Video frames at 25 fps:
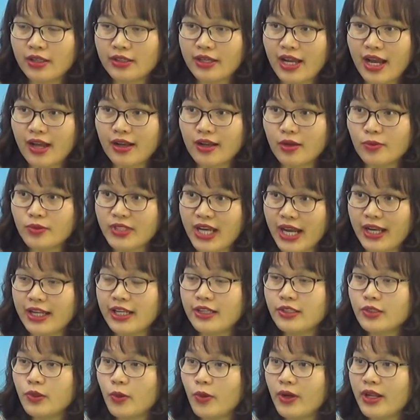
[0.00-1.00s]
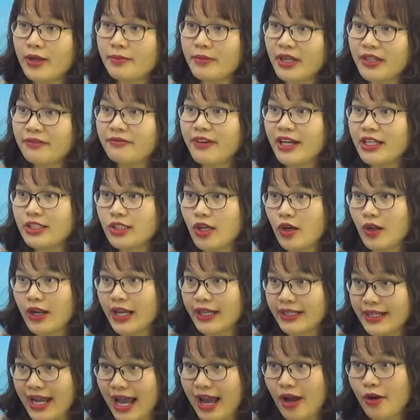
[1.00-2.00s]
Đảng Cộng sản Liên Xô lại mất vai trò
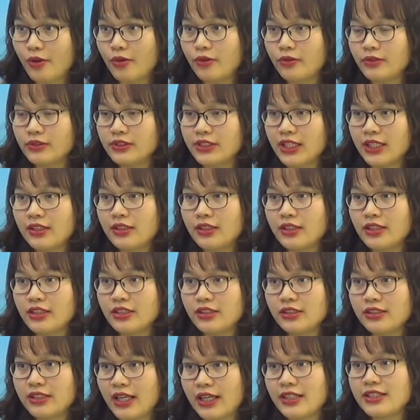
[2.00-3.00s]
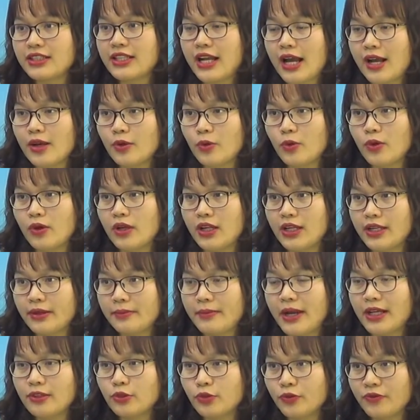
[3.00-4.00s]
lãnh đạo dẫn tới sự tan rã của
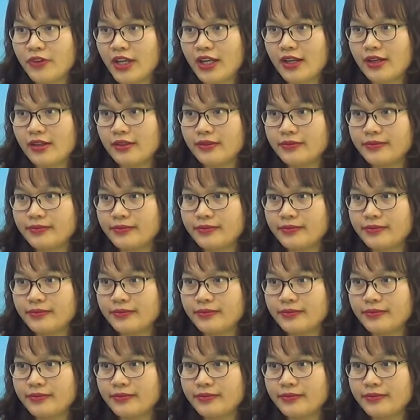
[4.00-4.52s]
Liên bang Xô Viết đó.